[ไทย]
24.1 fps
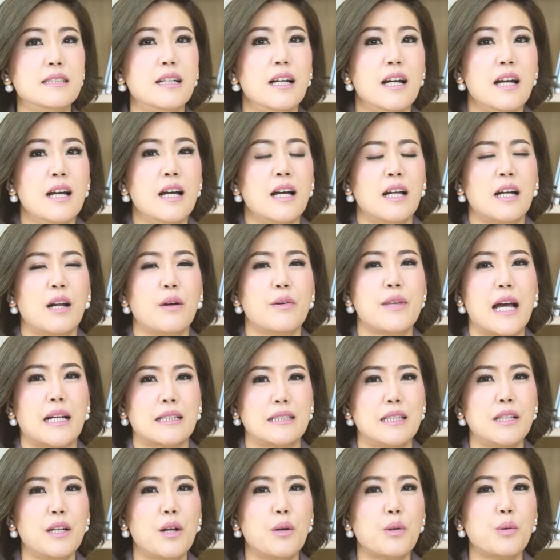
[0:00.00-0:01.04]
อเราอย่าง
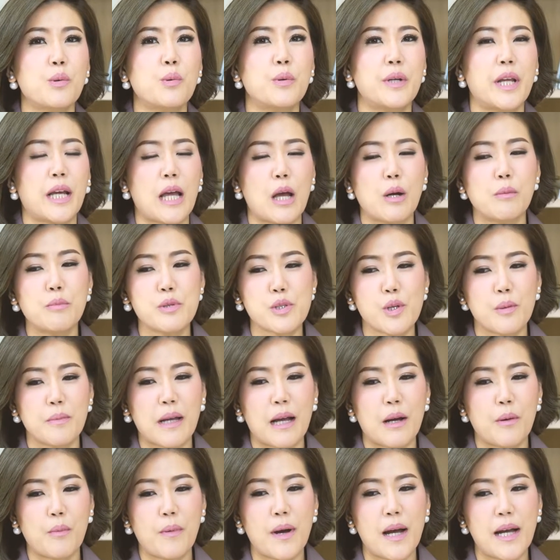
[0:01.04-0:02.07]
ที่เรารู้นะคะคุณผู้ชม
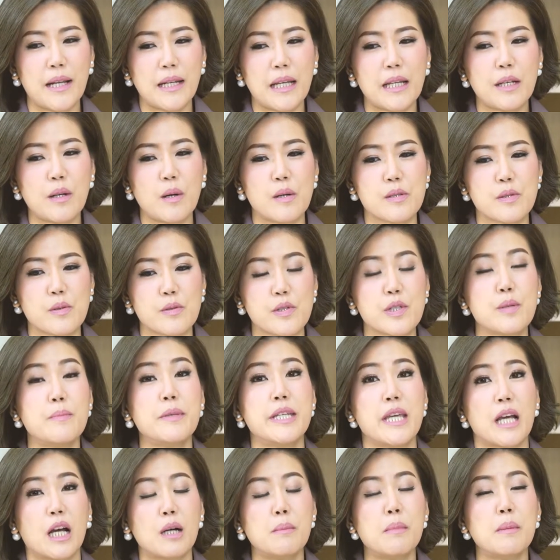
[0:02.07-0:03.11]
คะว่าแน่นอนโซเชียล
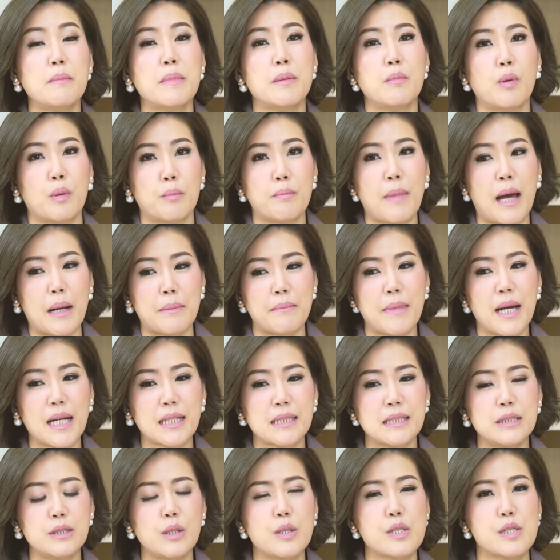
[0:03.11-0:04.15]
มีเดียเข้ามามีบทบาทมาก
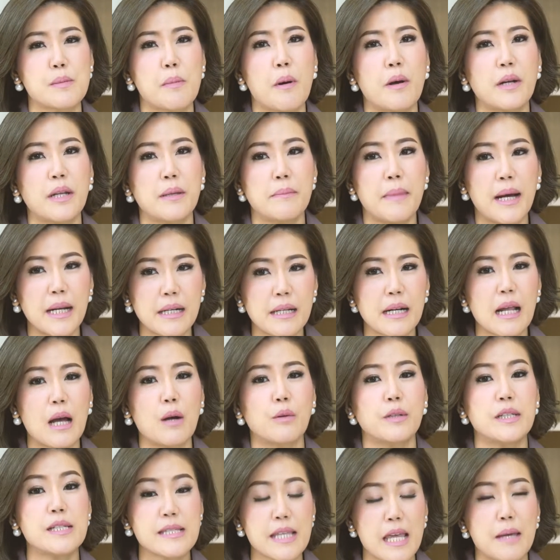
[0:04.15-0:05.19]
ขึ้นโดยเฉพาะในบ้านเรา
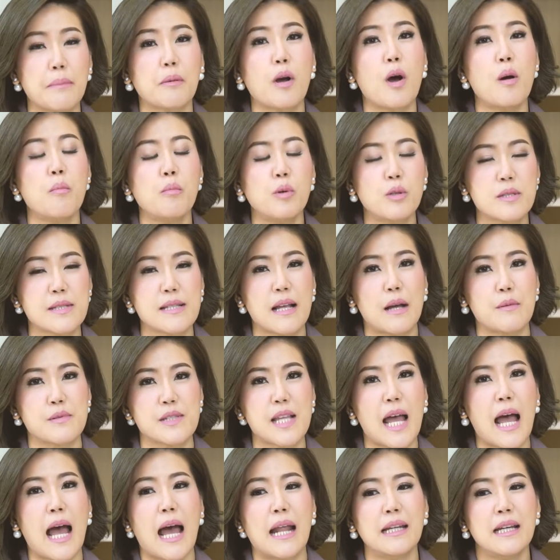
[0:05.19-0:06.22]
ที่เสพข้อมูลข่าว
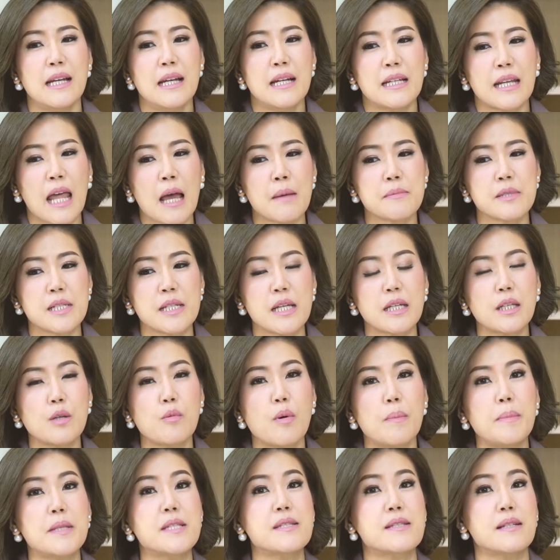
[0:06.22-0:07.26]
สารถ้าจะเรียกได้
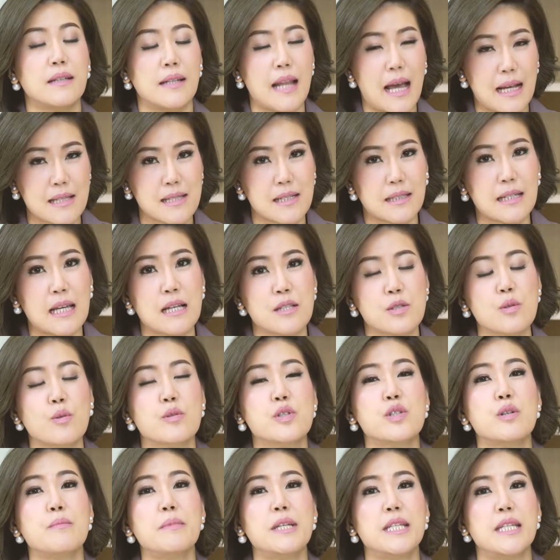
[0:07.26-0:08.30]
ว่าเป็นสื่อหลักจากทางโซ
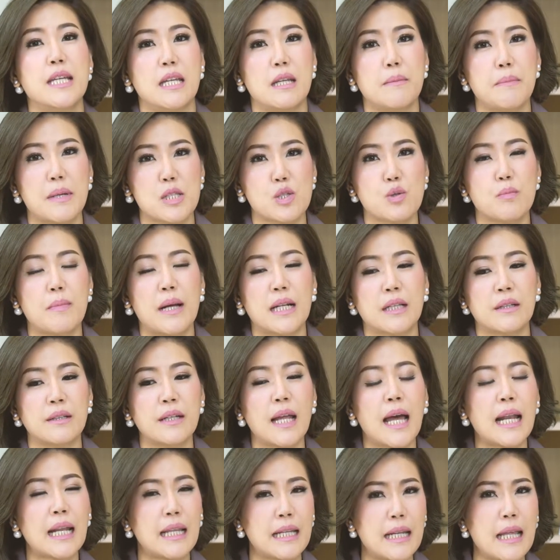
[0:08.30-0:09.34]
เชียลมีเดียในปัจจุบันจะ
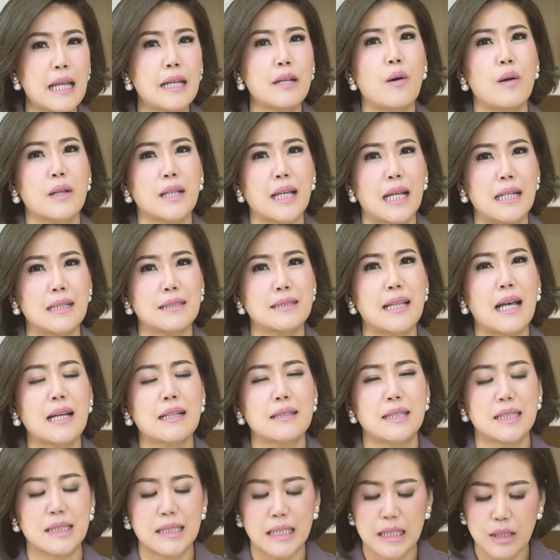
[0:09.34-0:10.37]
ได้และแน่นอนการเลือกตั้ง
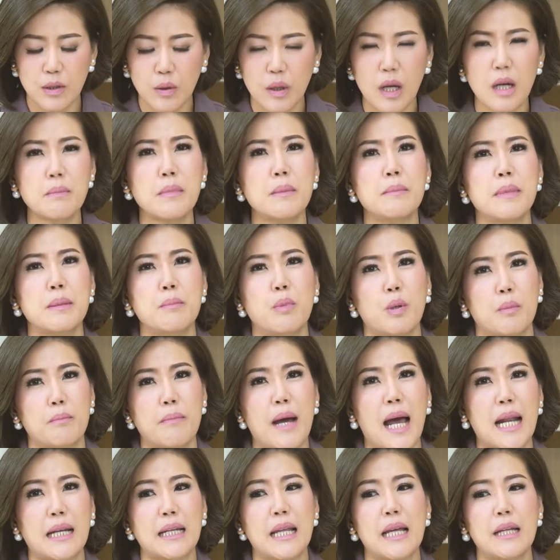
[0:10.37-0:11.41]
ครั้งนี้ต้องเข้ามามีบท
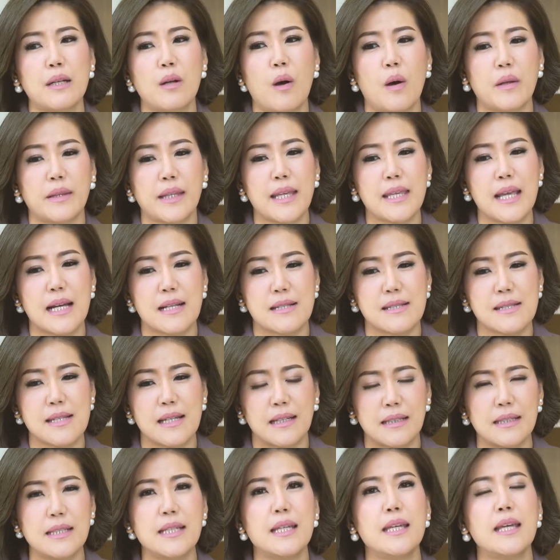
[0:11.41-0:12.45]
บาทแน่นอนแต่อย่าง
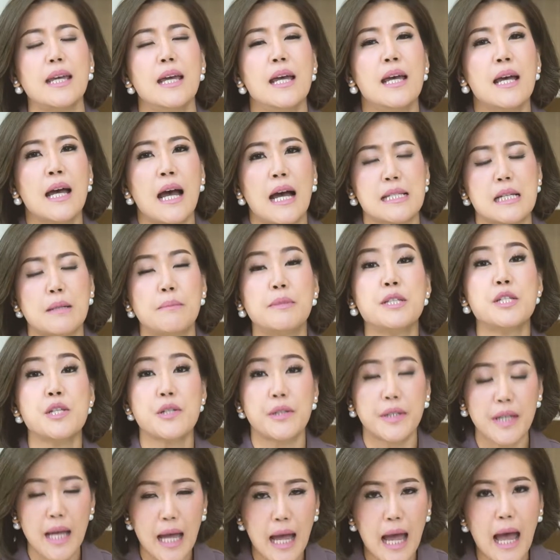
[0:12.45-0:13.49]
สิ่งที่อาจารย์พิ
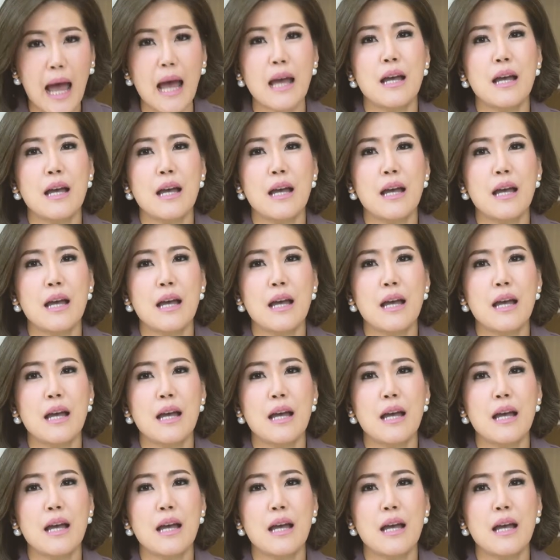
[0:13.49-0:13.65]
จิตรา